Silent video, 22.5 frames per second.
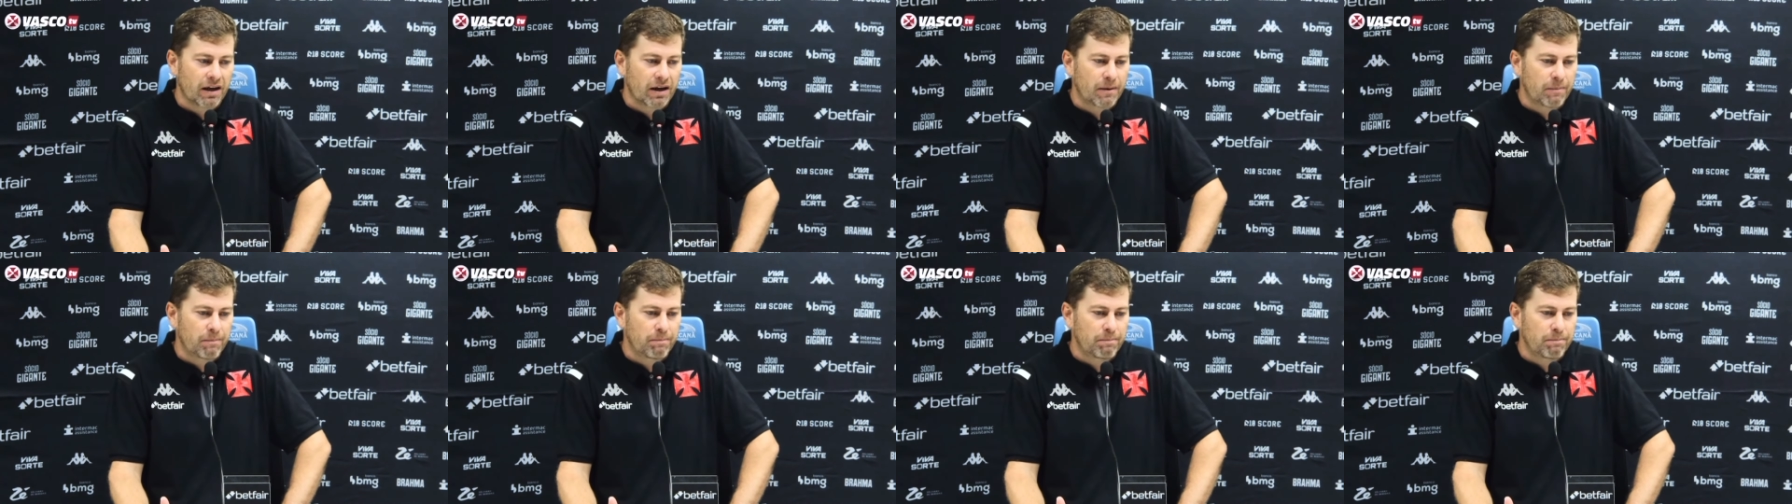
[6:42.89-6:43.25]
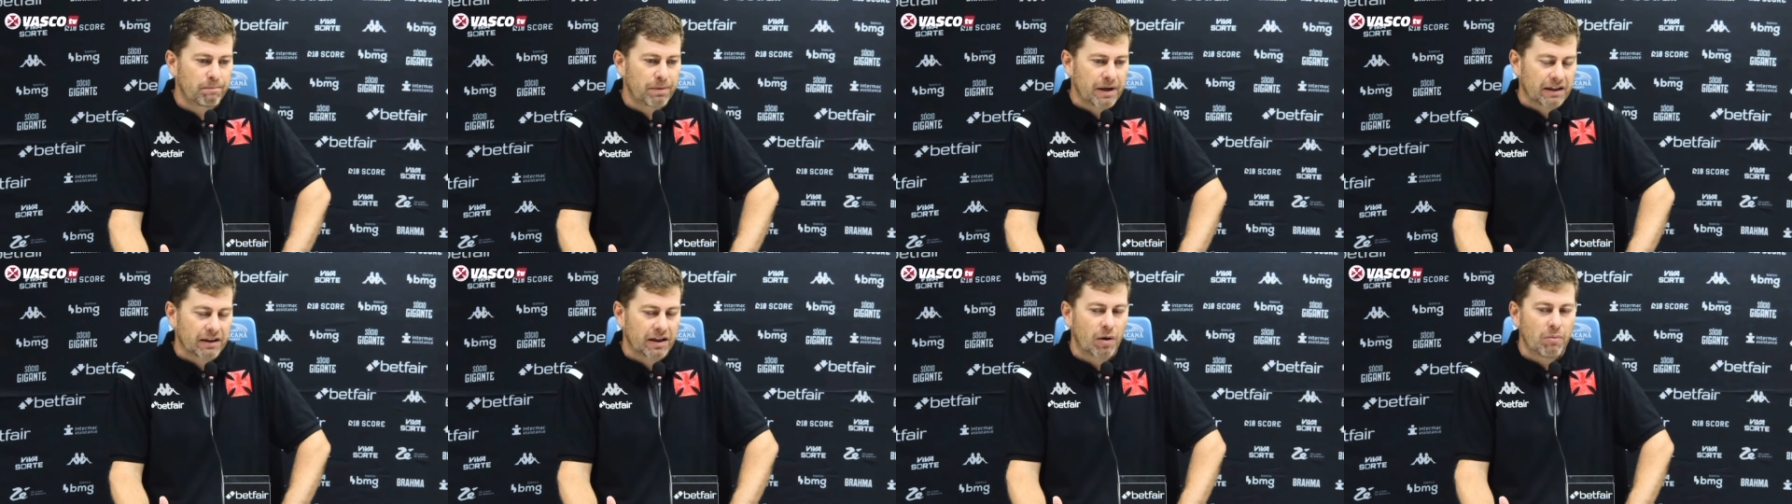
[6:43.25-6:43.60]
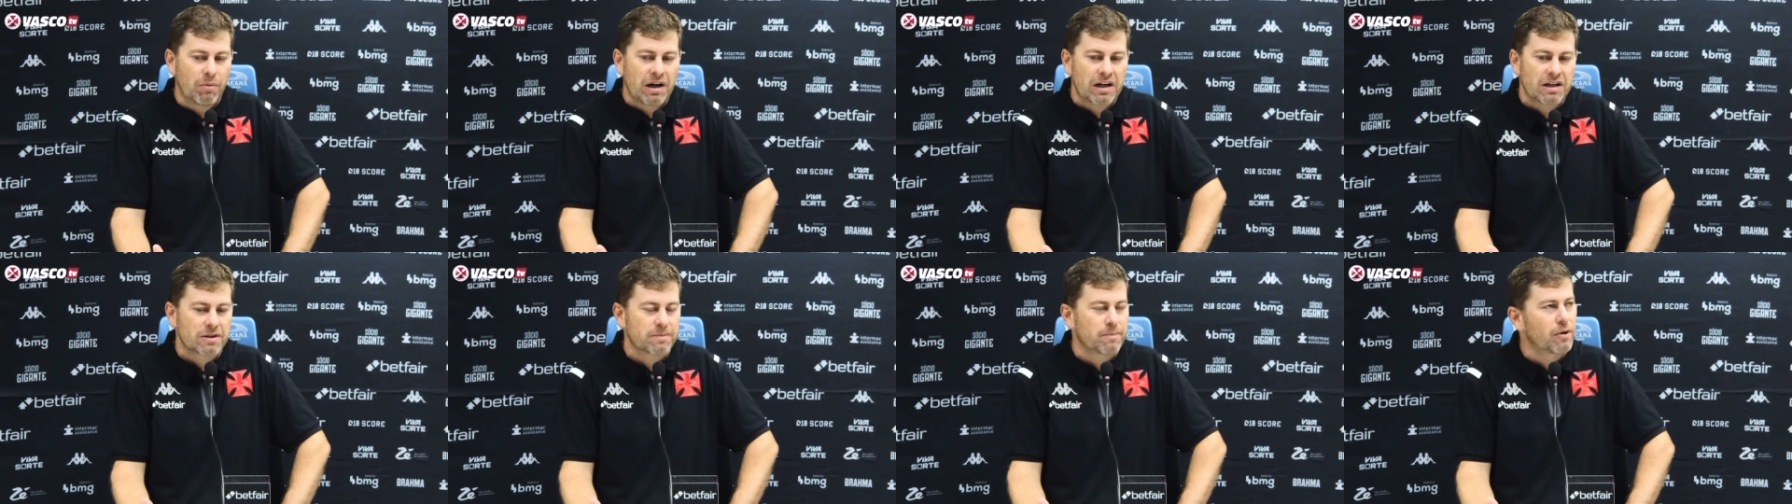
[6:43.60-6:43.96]
é para dar
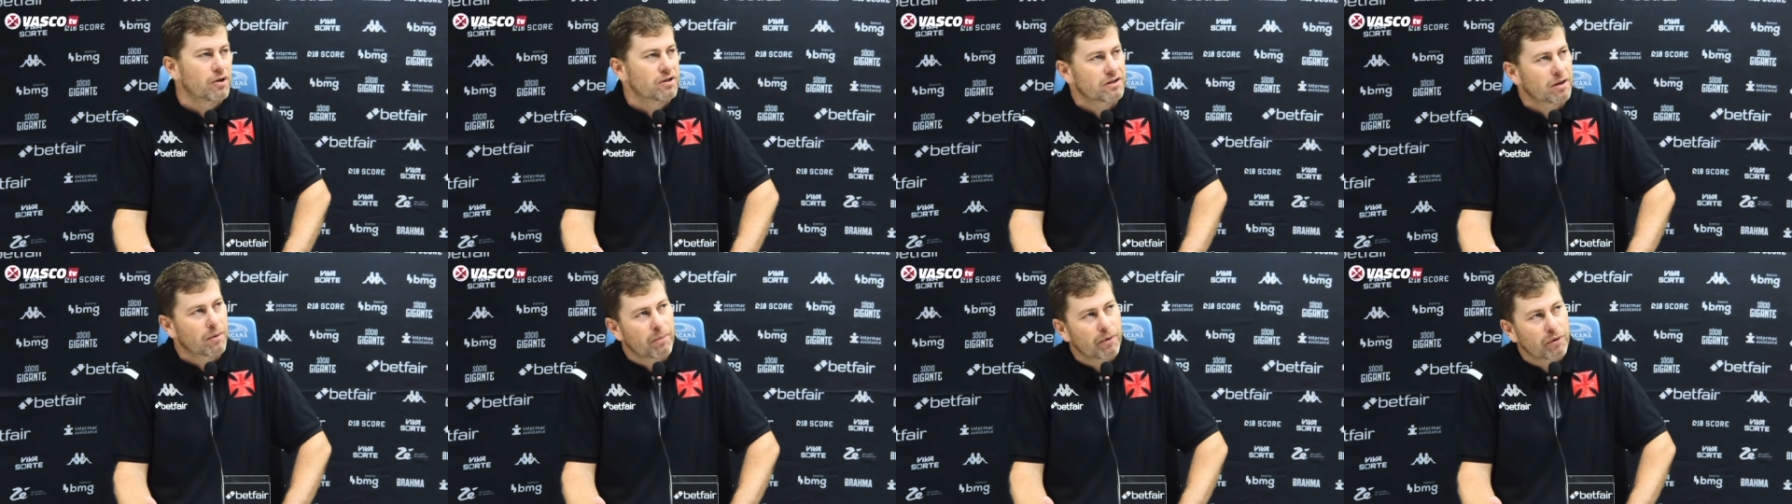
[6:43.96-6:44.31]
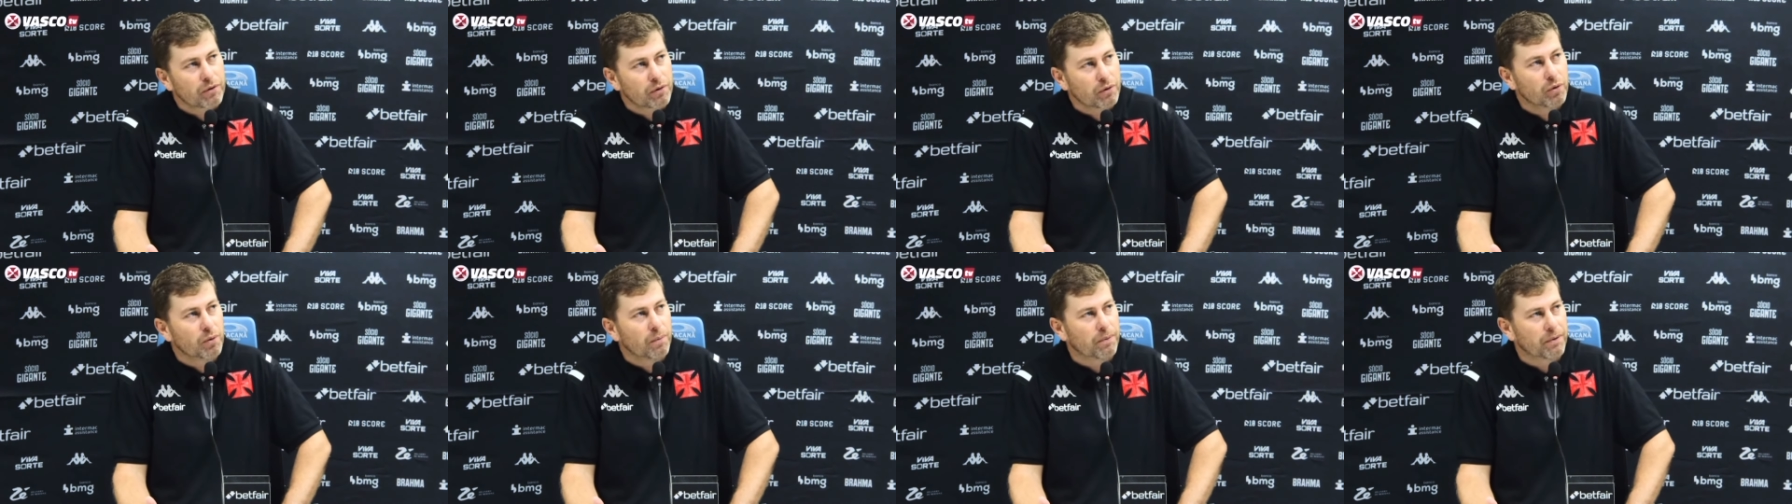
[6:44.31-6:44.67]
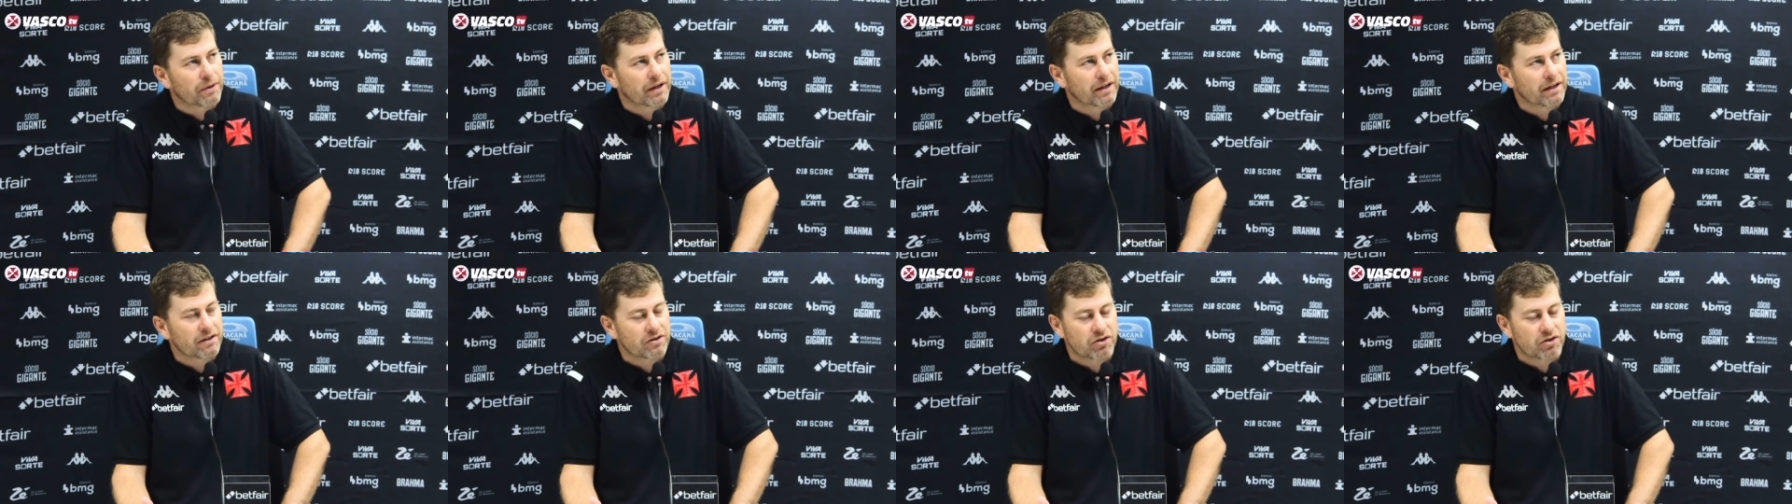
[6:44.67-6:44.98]
uma resposta para o grupo, né?